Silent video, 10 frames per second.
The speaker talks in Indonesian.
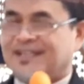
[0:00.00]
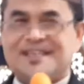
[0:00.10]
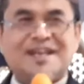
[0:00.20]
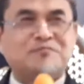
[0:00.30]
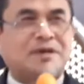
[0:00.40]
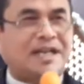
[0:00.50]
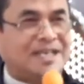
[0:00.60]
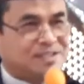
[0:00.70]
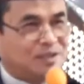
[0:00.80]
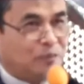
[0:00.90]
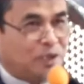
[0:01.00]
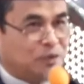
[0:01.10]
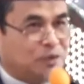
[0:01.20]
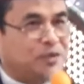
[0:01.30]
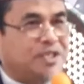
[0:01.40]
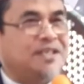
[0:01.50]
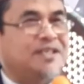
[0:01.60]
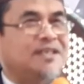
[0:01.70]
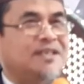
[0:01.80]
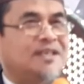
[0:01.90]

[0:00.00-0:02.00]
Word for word: yang berhasil menduduki